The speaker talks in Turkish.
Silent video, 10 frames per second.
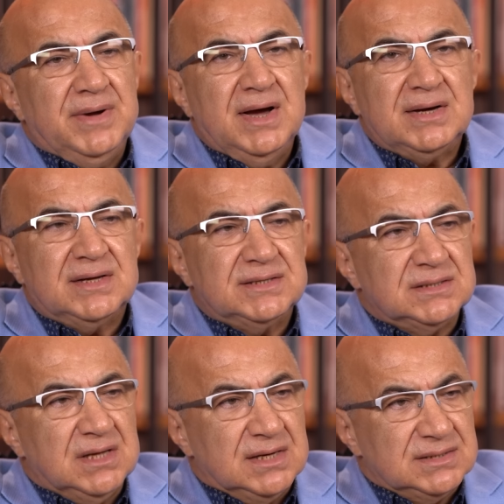
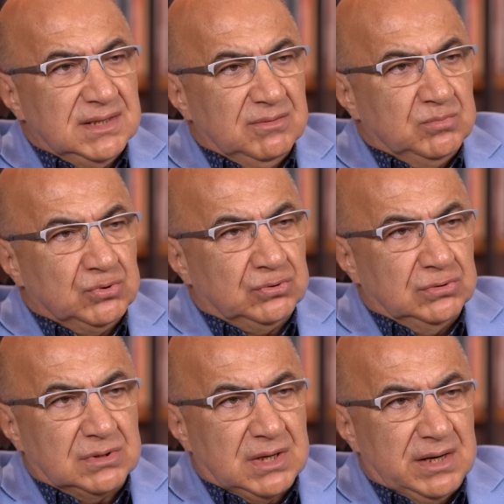Herkesin ağzında bir
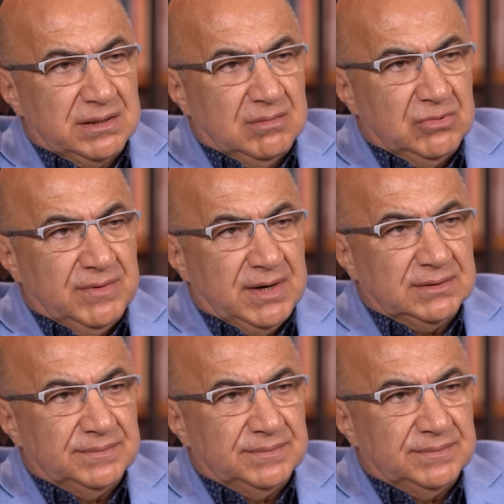mutluluk kavramı var.